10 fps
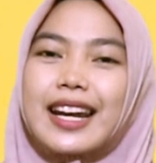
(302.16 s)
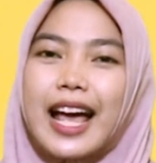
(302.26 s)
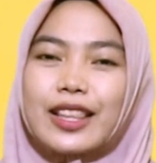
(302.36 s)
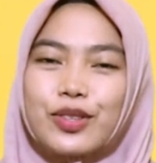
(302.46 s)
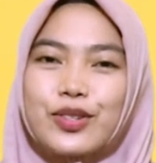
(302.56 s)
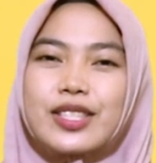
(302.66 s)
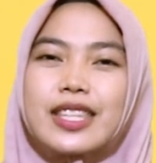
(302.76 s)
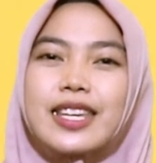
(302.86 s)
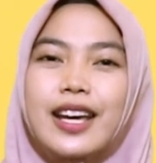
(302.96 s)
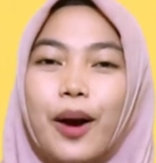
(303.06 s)

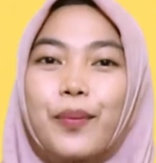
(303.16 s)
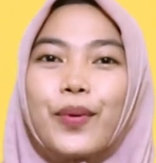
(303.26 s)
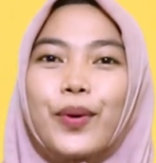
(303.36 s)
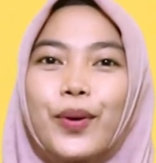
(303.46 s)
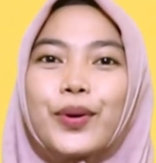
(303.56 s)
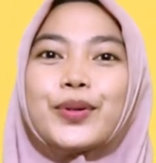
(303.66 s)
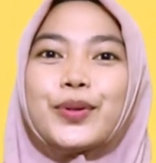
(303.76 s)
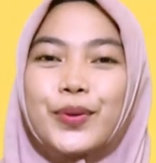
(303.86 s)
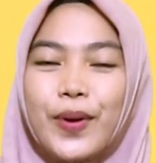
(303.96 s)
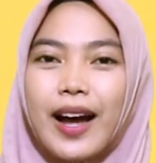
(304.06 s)

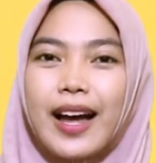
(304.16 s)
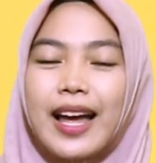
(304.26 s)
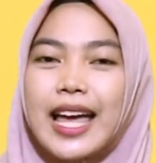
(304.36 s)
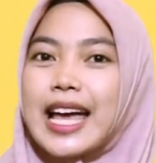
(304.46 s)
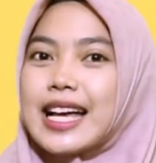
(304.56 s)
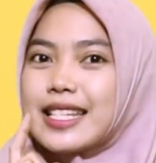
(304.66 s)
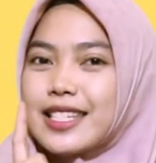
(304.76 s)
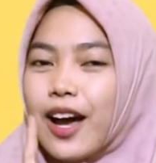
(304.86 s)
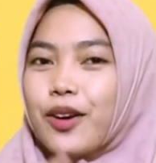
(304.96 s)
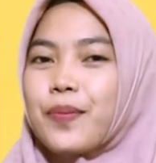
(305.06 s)
132.
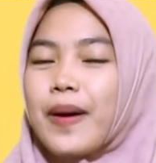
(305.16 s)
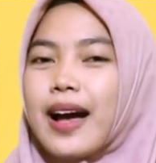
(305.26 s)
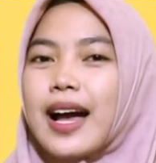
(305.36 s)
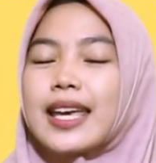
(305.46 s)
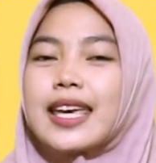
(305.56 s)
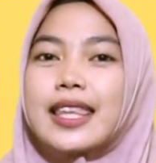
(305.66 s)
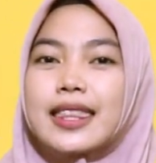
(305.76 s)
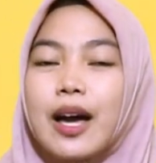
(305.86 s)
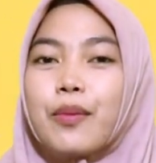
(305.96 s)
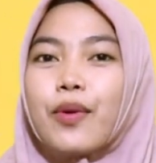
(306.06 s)
Jangan lupa
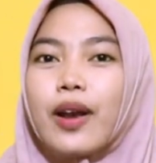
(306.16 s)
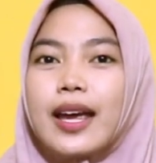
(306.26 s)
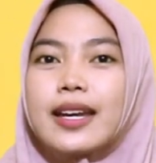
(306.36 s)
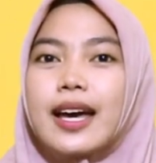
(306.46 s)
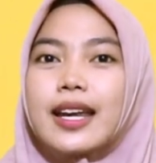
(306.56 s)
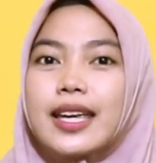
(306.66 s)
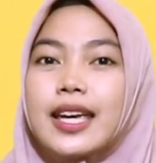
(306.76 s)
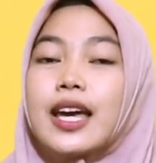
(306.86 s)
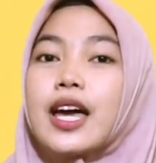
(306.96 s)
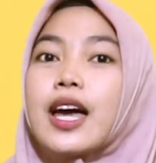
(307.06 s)
kita mulai
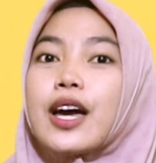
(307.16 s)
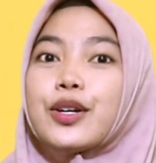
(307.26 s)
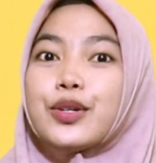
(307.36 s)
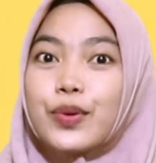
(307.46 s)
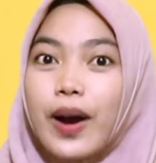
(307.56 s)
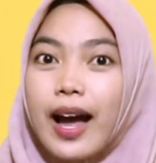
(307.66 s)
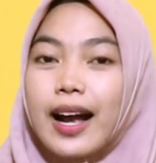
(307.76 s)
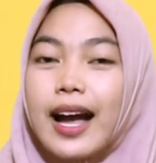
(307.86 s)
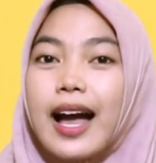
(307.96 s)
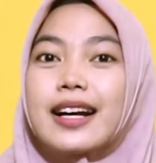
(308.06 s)
dari
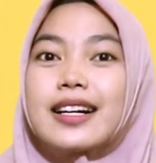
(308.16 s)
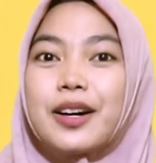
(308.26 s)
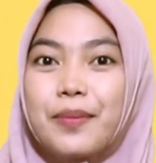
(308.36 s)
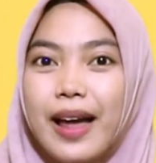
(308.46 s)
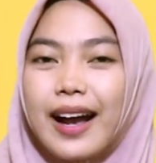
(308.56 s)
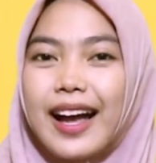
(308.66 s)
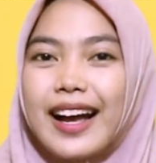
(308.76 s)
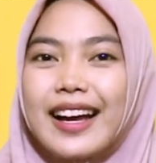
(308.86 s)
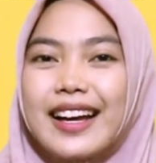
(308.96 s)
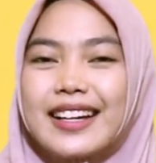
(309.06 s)
dua angka ke
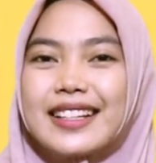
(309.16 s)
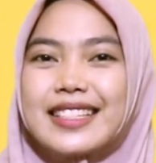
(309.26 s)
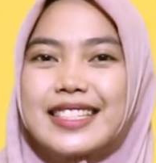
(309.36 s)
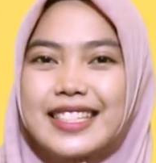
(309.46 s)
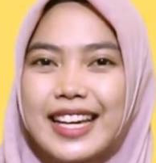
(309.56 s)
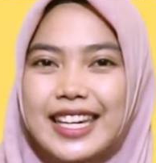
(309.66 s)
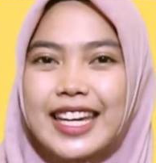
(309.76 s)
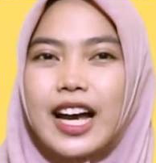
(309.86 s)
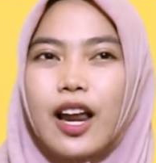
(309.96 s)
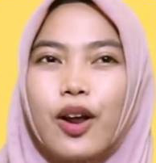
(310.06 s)
belakang.
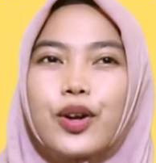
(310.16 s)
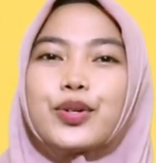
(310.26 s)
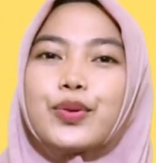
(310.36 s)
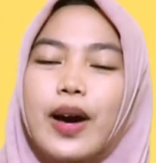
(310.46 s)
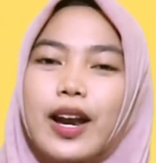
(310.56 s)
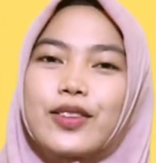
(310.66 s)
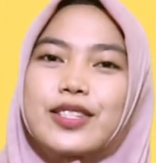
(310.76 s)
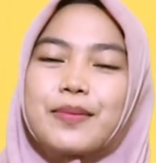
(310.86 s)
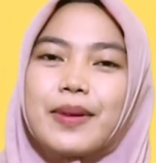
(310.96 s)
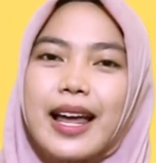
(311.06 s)
Jadi kalau
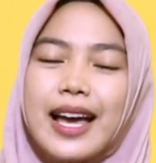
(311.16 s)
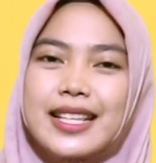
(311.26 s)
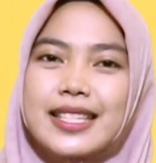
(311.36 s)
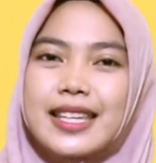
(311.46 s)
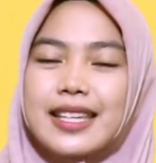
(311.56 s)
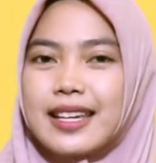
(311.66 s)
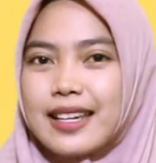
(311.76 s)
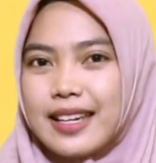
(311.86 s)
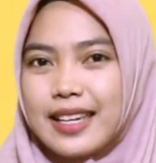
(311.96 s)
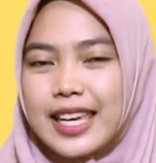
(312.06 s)
211
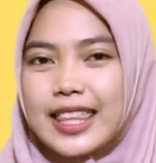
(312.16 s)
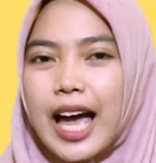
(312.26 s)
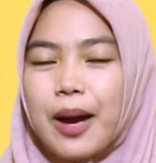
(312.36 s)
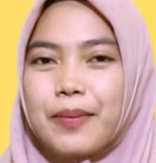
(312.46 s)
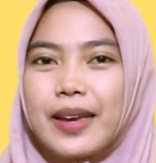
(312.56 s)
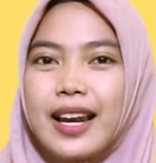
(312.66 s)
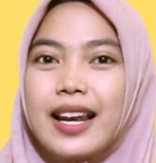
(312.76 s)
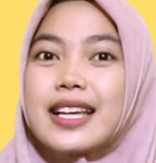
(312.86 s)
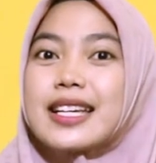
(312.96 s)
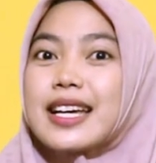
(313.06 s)
kita
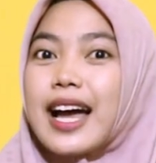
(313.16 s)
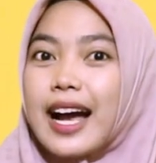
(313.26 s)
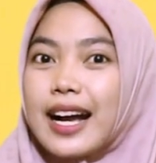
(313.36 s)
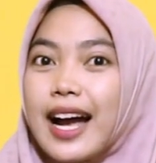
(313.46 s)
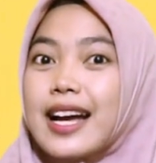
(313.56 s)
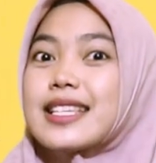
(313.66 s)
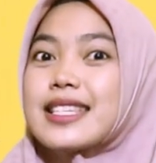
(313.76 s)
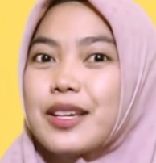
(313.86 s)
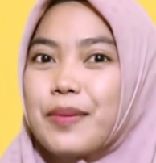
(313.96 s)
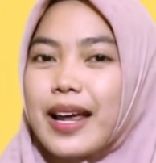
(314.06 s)
ambil angka
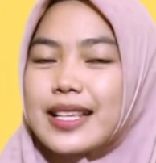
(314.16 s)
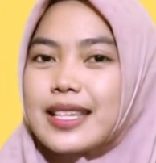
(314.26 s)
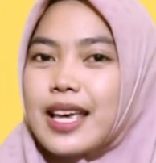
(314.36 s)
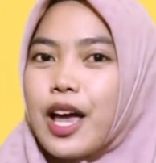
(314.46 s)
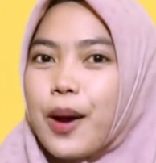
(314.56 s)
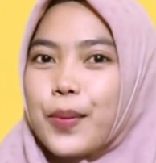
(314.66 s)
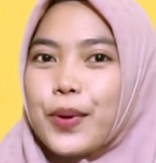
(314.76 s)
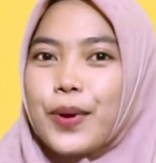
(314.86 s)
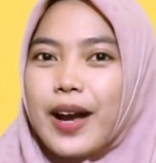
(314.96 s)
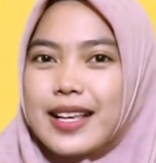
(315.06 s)
11.
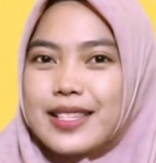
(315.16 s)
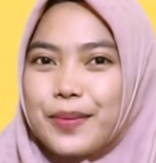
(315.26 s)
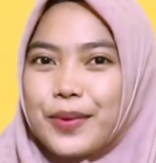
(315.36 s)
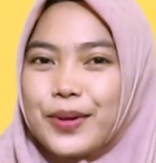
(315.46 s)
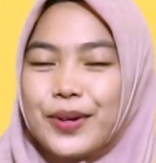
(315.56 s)
Buka 10